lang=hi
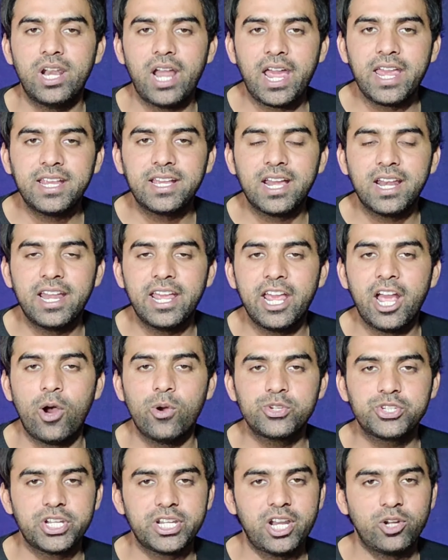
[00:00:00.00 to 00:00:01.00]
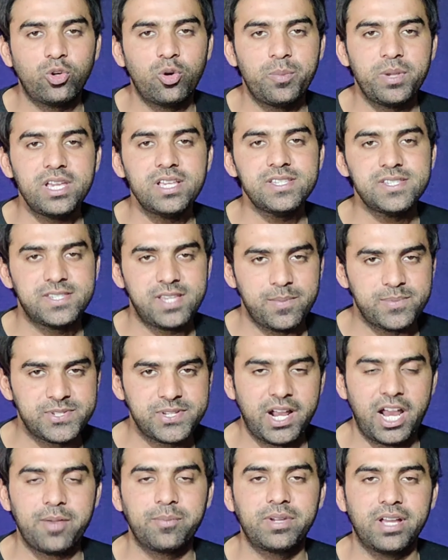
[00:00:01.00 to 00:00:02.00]
लाइक कर लें और चैनल को भी
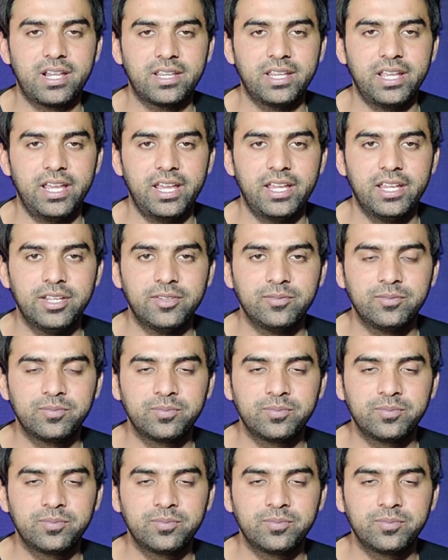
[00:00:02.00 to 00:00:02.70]
सब्सक्राइब कर दें